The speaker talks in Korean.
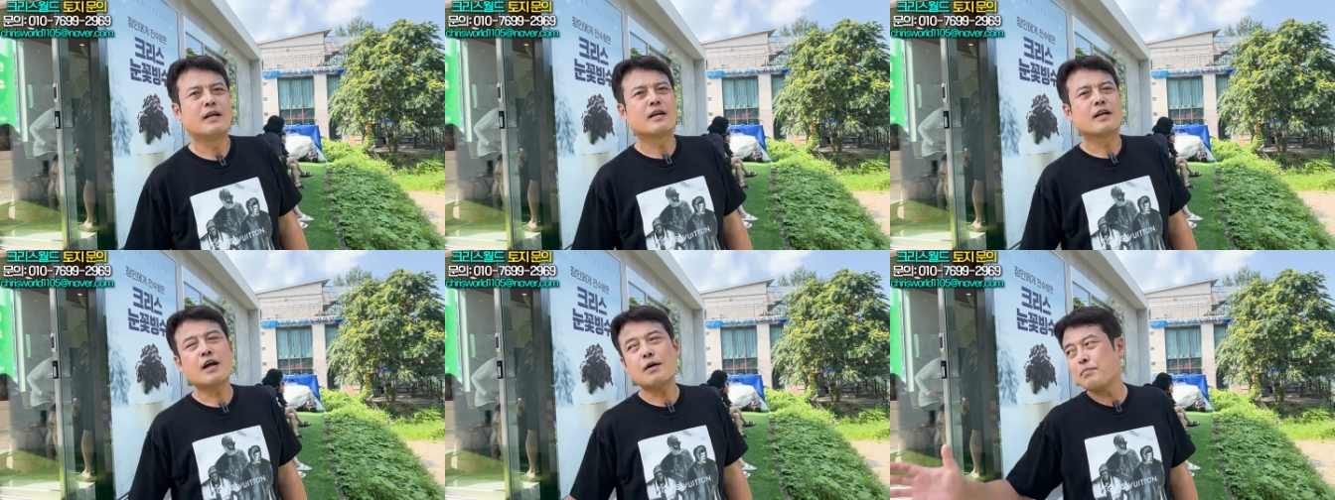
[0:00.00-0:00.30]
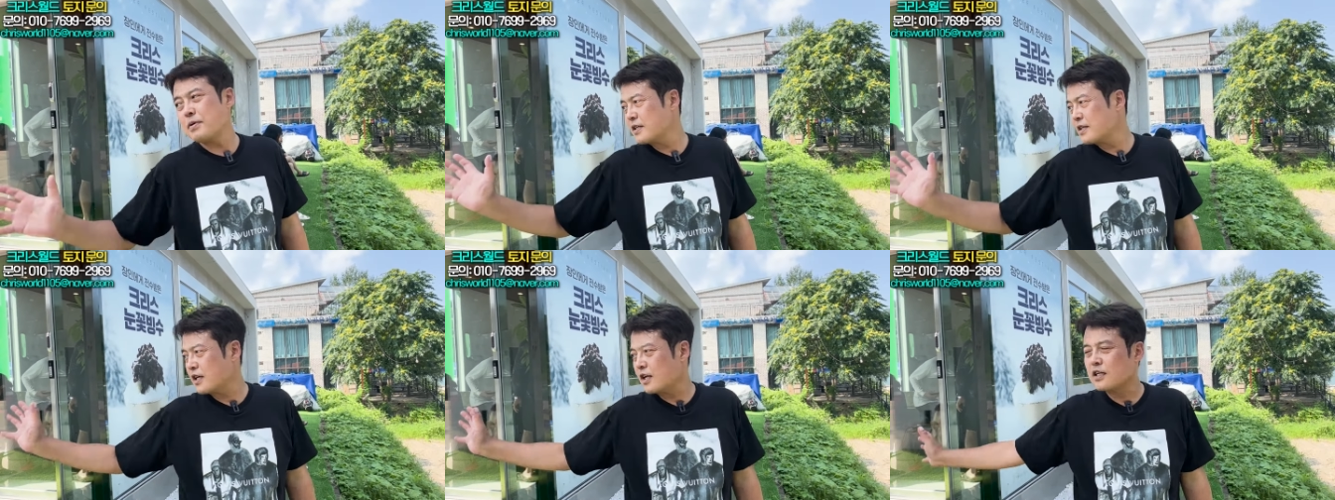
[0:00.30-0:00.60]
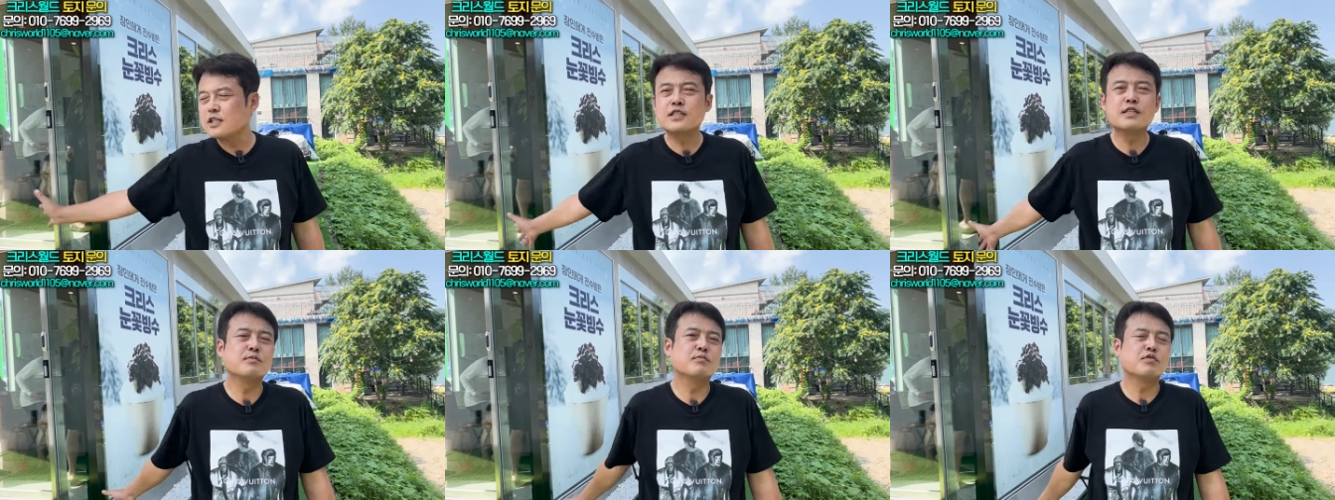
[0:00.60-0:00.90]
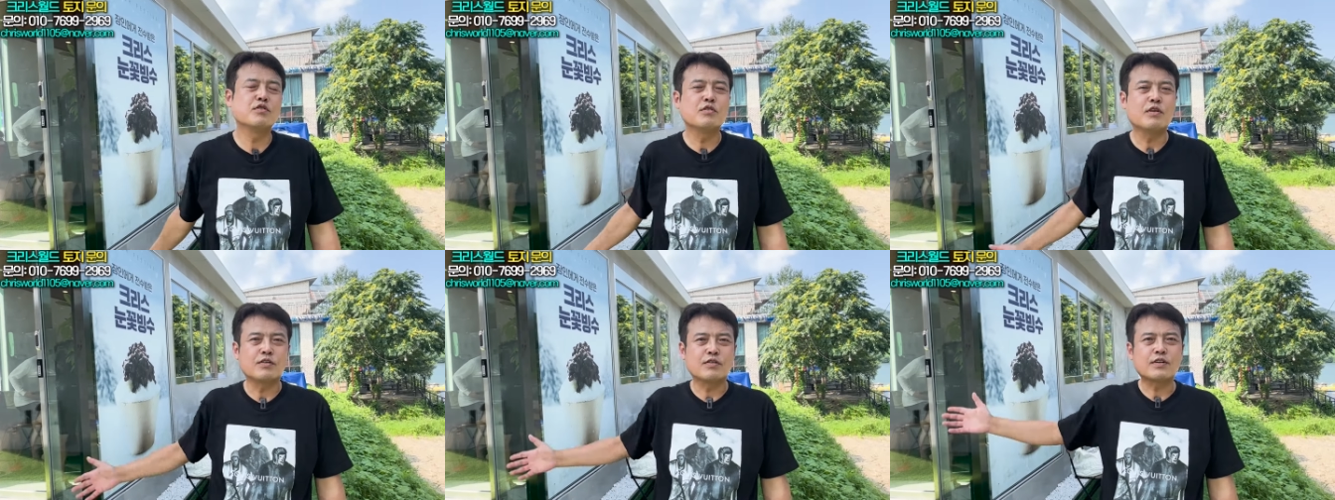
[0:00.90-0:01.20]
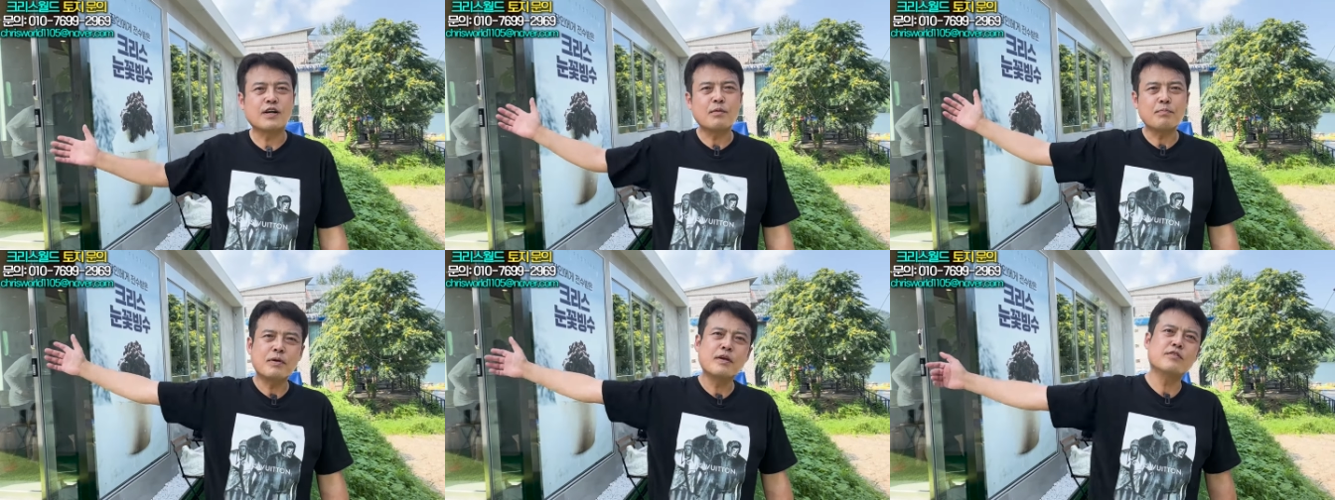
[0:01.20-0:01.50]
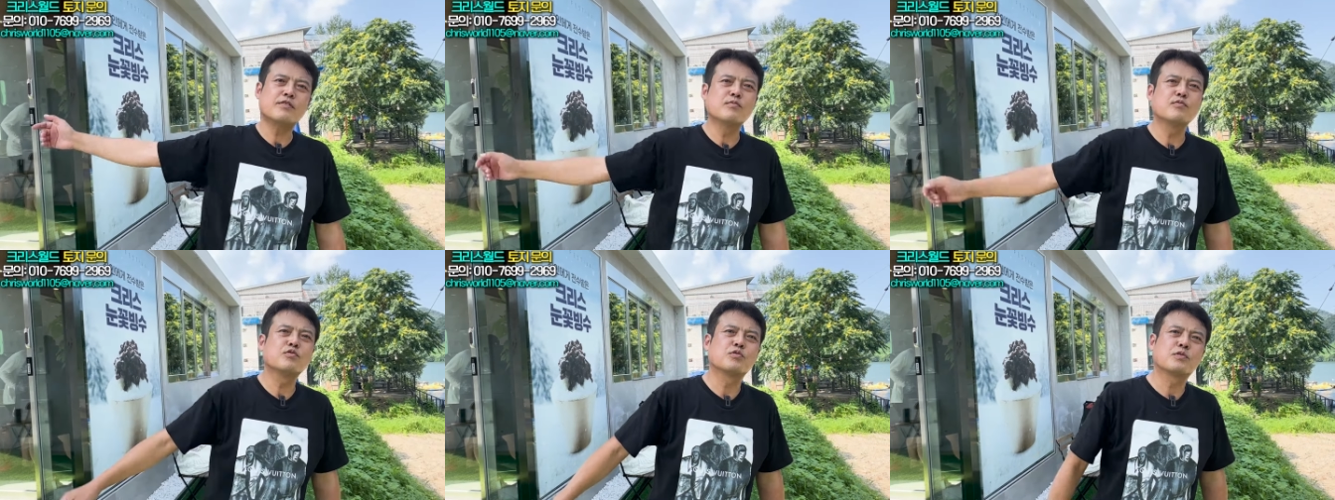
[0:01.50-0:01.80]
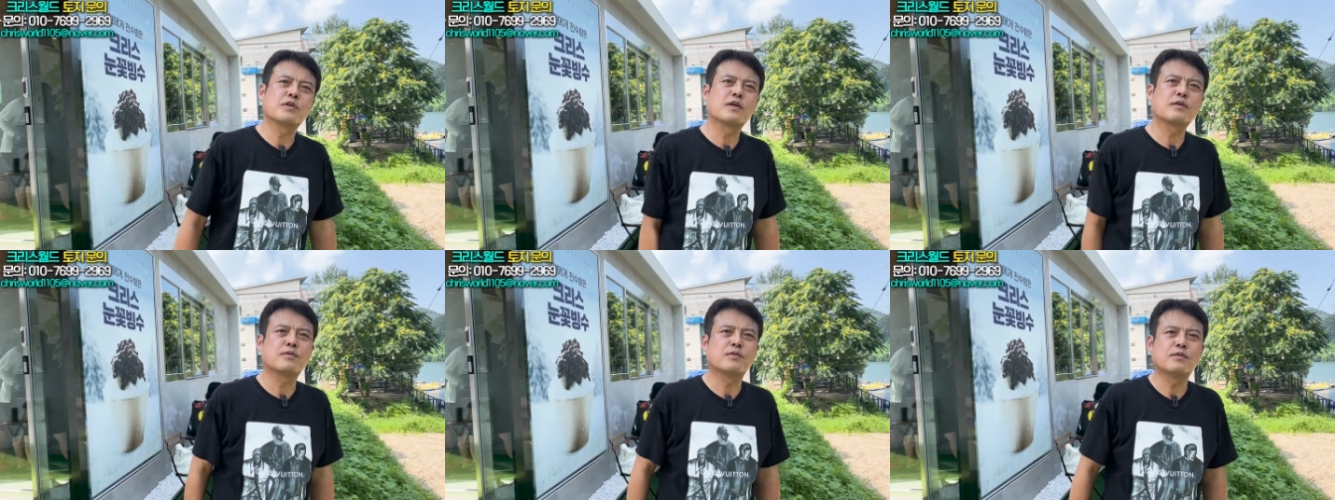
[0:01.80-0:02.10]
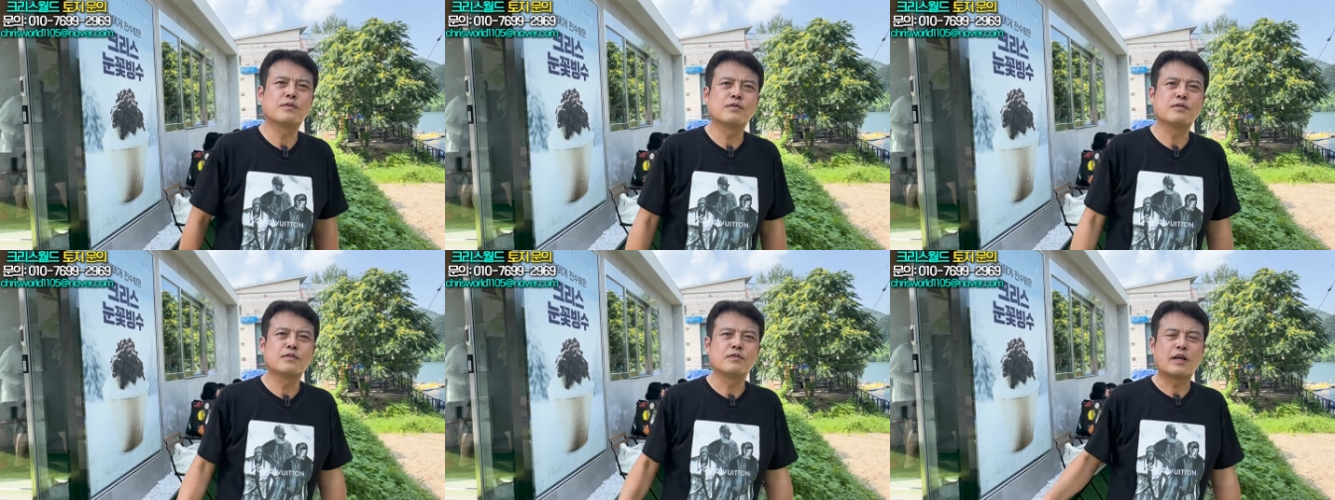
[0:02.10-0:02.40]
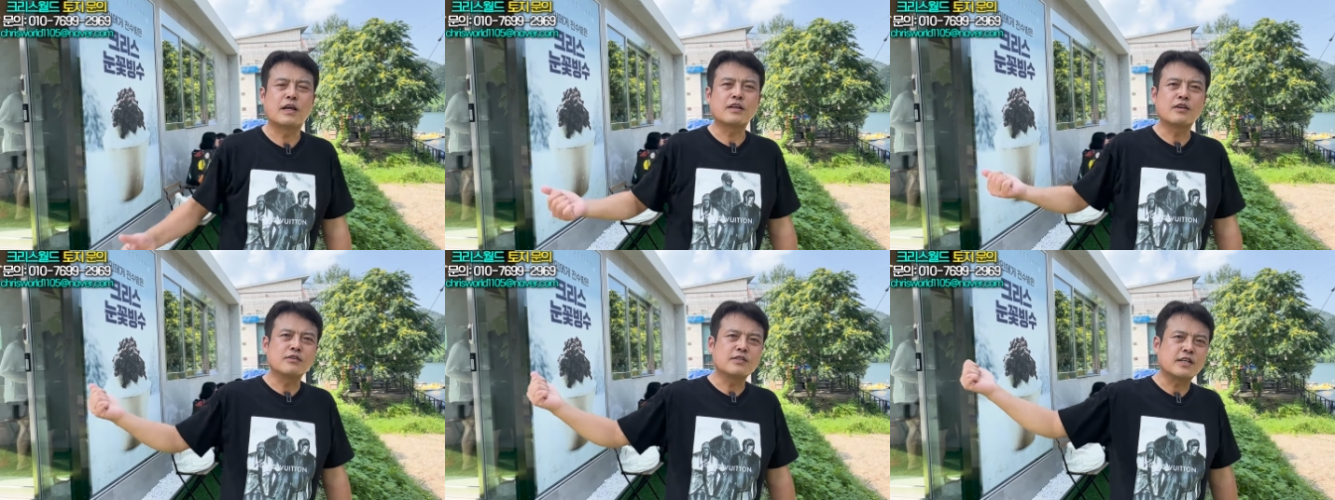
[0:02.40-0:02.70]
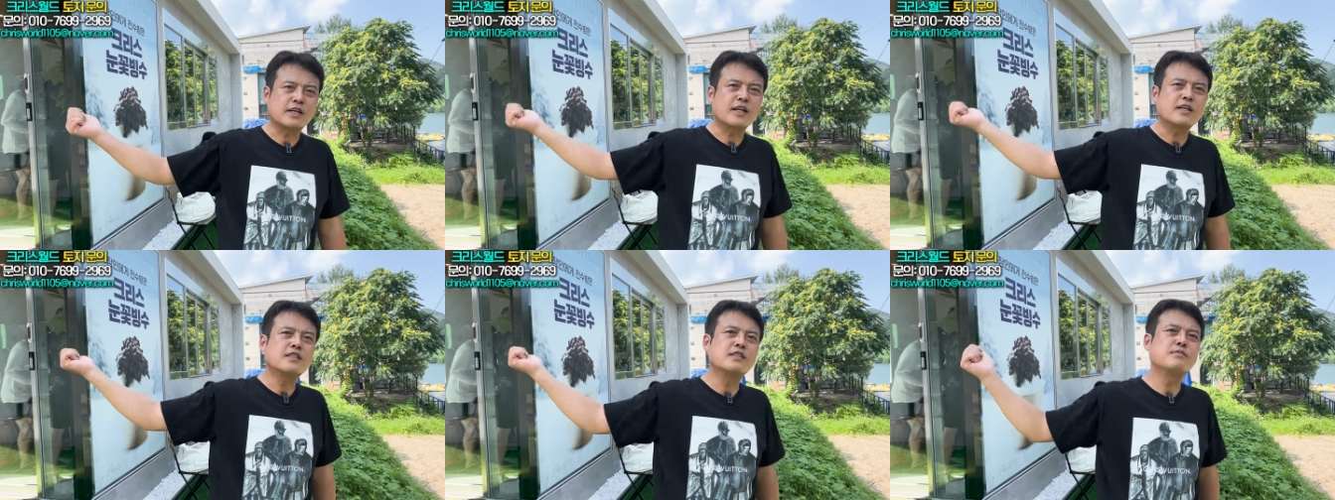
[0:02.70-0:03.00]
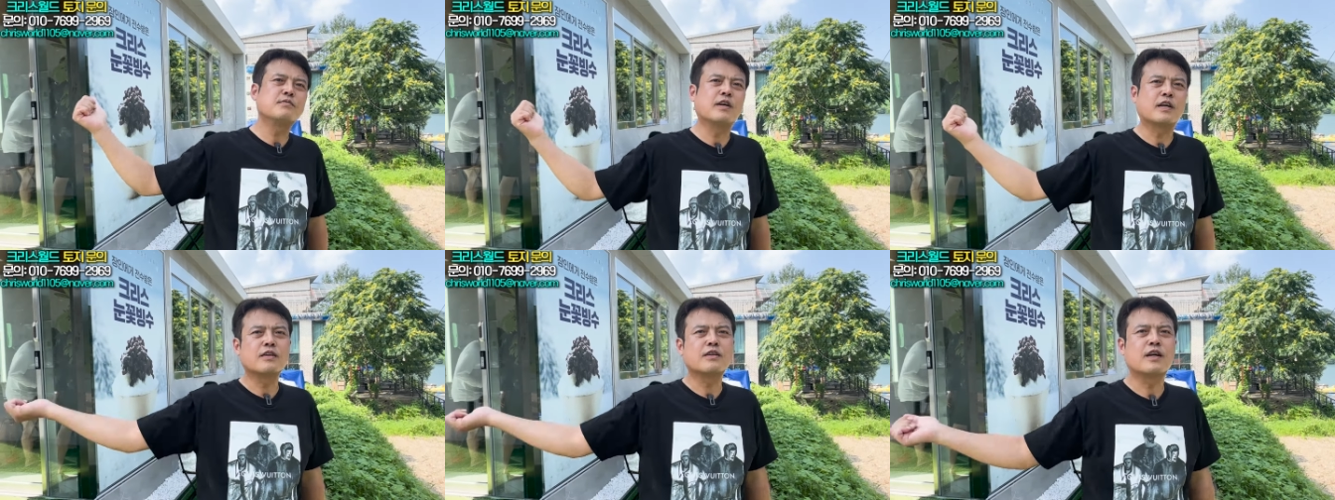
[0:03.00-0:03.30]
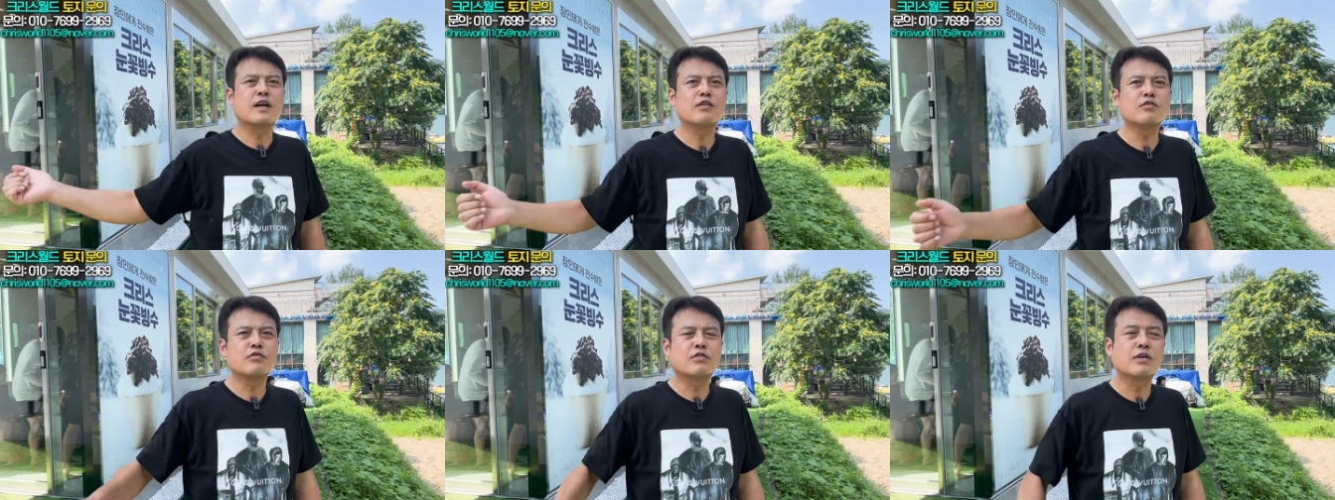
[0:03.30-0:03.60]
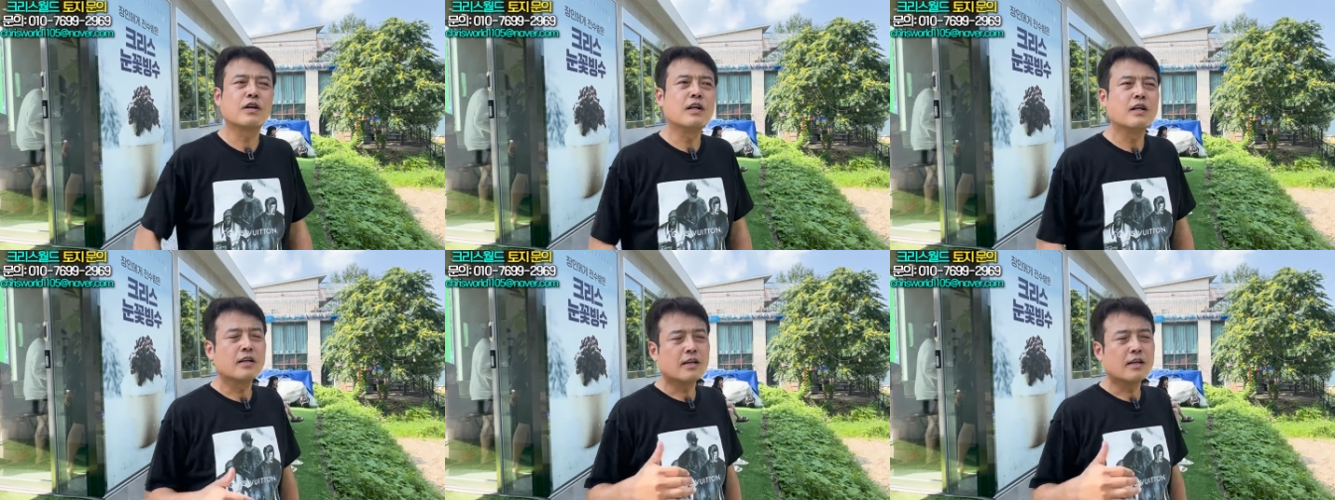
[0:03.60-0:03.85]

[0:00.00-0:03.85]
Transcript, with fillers: 카페 잘하시는 분이 와서 카페 했으면 좋겠고, 애견 잘하시면 애견하고,